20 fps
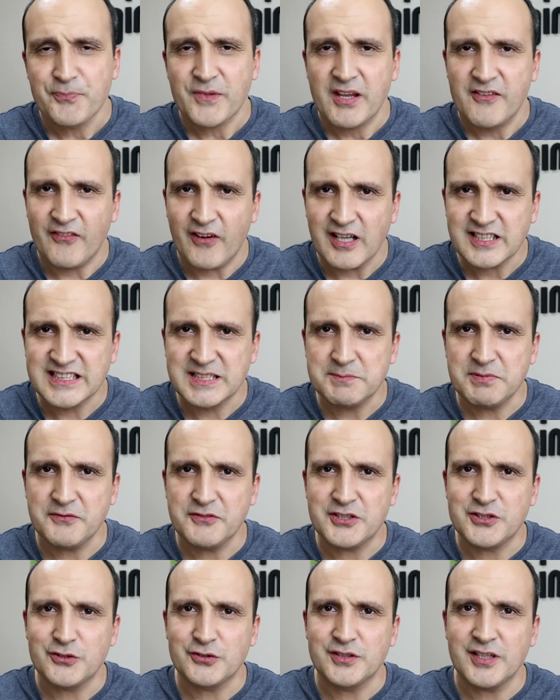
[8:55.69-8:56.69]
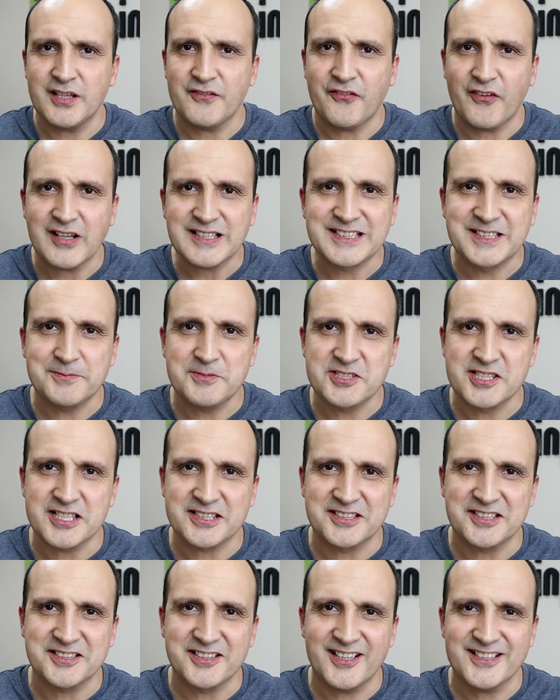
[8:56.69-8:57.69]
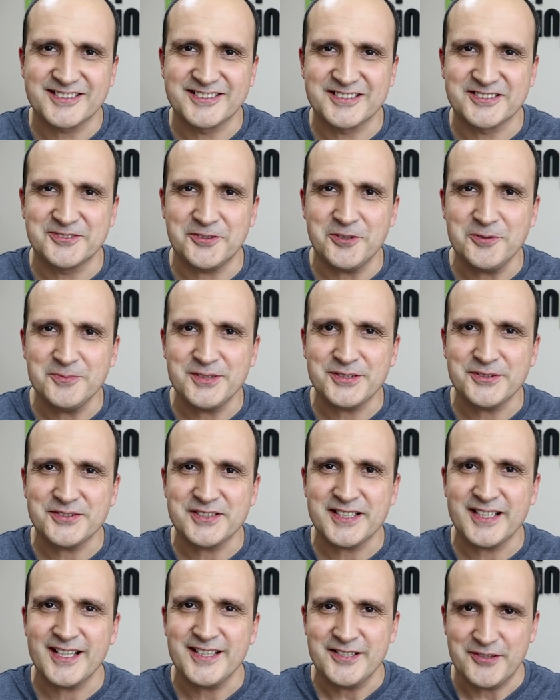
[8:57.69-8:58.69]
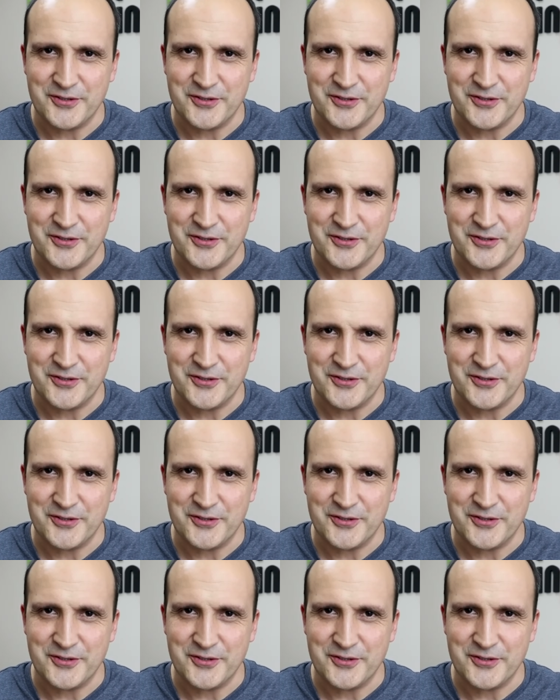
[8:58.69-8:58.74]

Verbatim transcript: Farklı bir videoda, farklı bir çekte karşınızda olmak üzere.